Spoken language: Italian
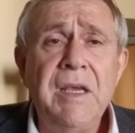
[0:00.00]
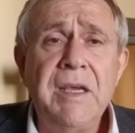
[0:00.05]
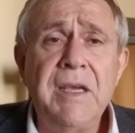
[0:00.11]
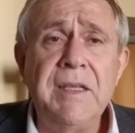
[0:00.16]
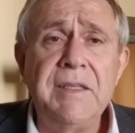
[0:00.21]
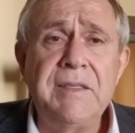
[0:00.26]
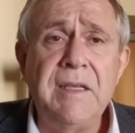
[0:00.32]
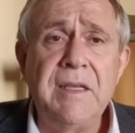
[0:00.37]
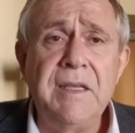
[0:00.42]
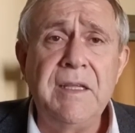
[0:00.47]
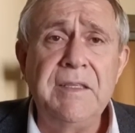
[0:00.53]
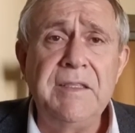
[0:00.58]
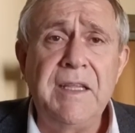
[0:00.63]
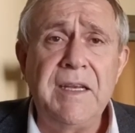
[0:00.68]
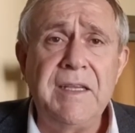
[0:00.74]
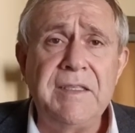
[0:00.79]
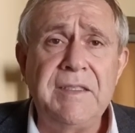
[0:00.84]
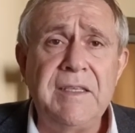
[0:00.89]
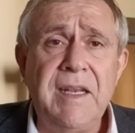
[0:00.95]
che, che
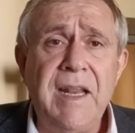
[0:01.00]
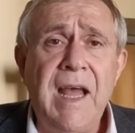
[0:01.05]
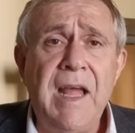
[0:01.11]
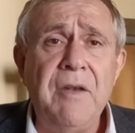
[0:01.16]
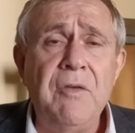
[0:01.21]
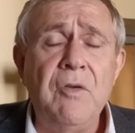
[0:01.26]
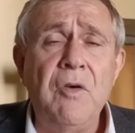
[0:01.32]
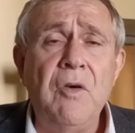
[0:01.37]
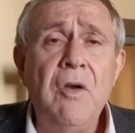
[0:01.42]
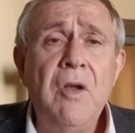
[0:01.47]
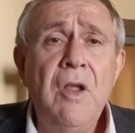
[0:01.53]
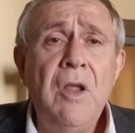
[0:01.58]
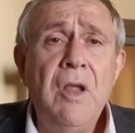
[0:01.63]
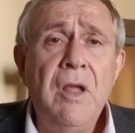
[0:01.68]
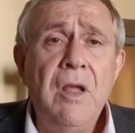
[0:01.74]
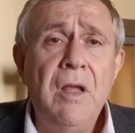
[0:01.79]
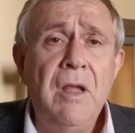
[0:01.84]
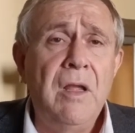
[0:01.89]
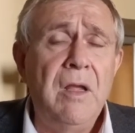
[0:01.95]
interesseranno
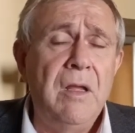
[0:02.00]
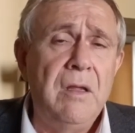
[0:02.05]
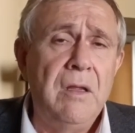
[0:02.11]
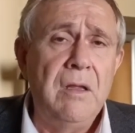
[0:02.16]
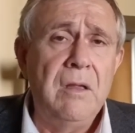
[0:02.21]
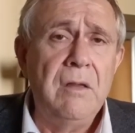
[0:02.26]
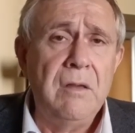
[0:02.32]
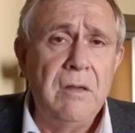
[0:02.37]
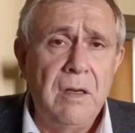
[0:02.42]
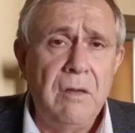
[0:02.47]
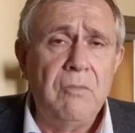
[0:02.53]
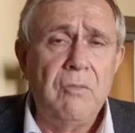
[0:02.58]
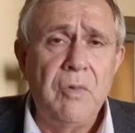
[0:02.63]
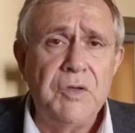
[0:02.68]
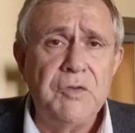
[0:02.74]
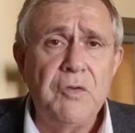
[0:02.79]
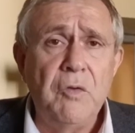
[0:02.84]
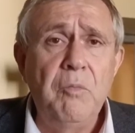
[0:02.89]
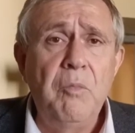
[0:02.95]
eh,
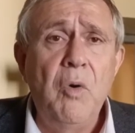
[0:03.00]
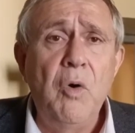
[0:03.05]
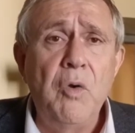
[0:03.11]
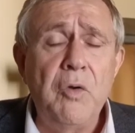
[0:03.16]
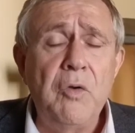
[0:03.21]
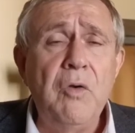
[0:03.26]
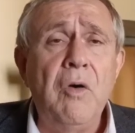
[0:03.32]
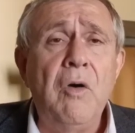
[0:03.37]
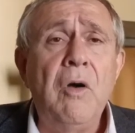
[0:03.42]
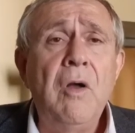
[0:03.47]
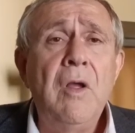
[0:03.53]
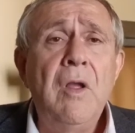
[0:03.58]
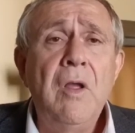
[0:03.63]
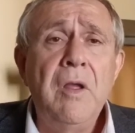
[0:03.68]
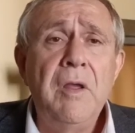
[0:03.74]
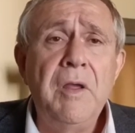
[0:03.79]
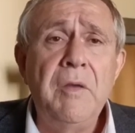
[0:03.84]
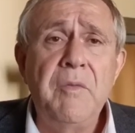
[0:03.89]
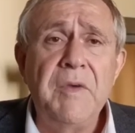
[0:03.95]
questo
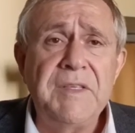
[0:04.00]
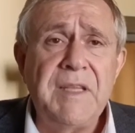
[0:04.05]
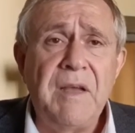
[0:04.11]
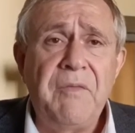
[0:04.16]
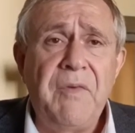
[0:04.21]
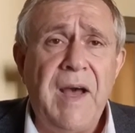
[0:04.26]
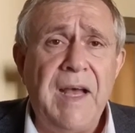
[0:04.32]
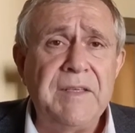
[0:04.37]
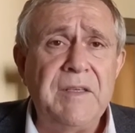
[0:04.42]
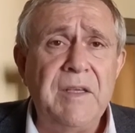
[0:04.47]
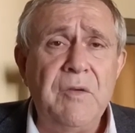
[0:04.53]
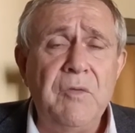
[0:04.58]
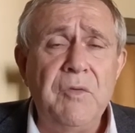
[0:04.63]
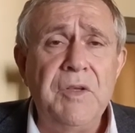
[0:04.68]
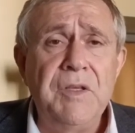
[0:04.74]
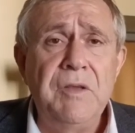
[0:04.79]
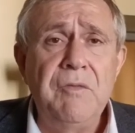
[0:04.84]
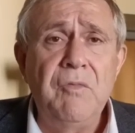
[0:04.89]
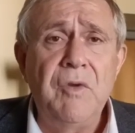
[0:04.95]
borgo in questa fase in
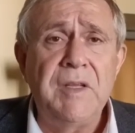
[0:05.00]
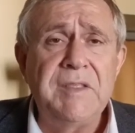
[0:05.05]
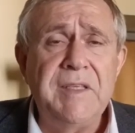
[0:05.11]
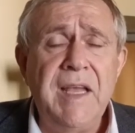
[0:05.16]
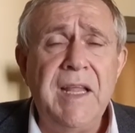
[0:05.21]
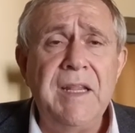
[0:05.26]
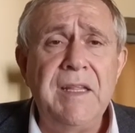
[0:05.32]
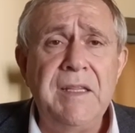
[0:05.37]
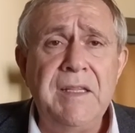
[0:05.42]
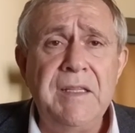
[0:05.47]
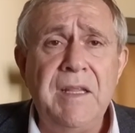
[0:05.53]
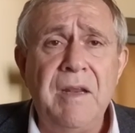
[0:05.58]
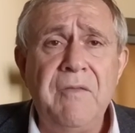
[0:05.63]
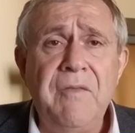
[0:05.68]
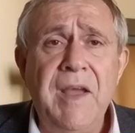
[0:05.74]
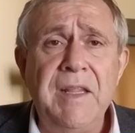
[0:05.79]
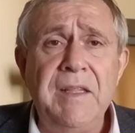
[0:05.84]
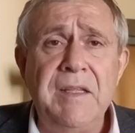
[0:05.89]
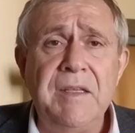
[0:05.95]
cui una serie di
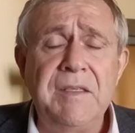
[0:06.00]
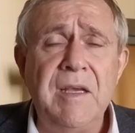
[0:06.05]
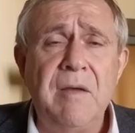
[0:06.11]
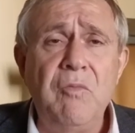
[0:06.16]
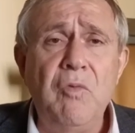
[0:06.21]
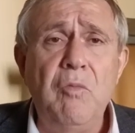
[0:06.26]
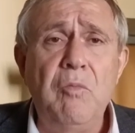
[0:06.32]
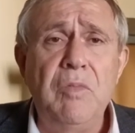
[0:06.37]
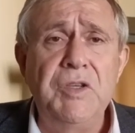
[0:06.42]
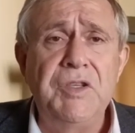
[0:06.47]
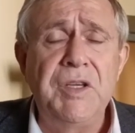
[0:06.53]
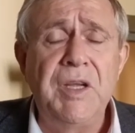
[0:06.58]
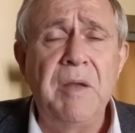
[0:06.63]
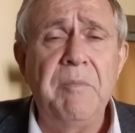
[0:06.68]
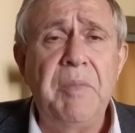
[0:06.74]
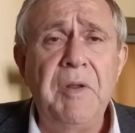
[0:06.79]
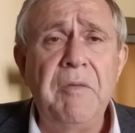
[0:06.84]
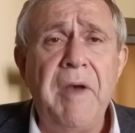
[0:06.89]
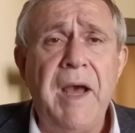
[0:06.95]
interventi sia pubblici
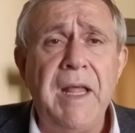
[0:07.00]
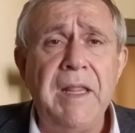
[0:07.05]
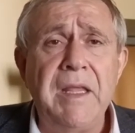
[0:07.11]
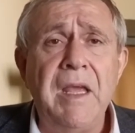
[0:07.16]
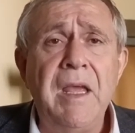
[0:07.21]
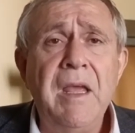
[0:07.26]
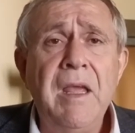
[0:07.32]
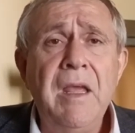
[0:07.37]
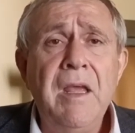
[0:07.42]
che privati